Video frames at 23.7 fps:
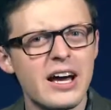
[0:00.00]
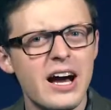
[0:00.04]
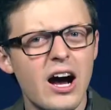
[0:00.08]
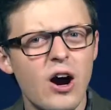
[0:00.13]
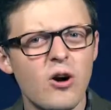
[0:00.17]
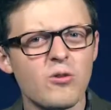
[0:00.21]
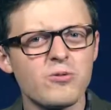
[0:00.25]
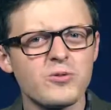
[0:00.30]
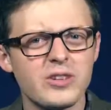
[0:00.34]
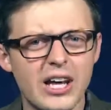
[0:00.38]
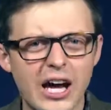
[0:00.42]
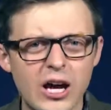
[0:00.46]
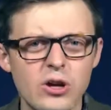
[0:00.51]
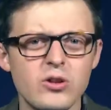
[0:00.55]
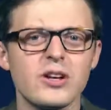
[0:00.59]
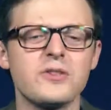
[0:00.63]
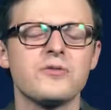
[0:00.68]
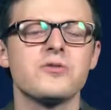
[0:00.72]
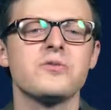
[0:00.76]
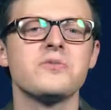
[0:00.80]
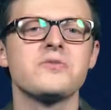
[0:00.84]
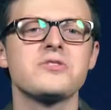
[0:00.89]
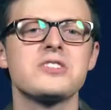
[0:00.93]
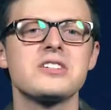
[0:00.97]
auf
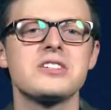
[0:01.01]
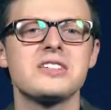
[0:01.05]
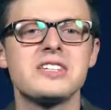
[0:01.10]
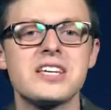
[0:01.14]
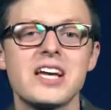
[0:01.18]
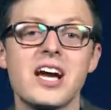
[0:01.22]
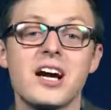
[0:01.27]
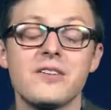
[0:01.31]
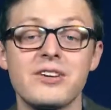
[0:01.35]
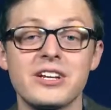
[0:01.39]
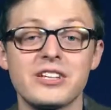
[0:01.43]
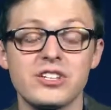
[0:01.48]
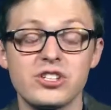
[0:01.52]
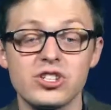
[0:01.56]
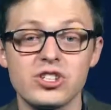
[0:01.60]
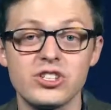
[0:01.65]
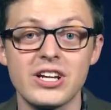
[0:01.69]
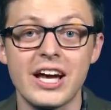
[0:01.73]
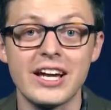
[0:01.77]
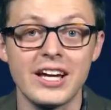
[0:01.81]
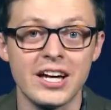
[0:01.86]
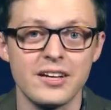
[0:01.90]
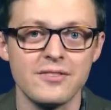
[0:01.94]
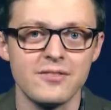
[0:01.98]
350 Gigawatt
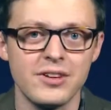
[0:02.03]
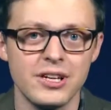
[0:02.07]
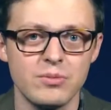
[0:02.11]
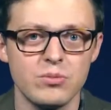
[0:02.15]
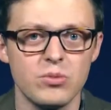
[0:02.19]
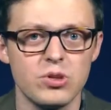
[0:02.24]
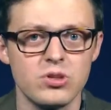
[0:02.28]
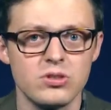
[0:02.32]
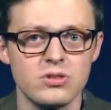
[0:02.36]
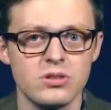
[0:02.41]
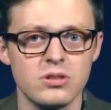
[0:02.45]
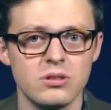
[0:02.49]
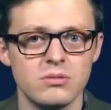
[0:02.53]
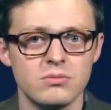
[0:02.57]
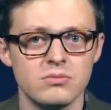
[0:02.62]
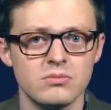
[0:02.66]
gesteigert werden müsste.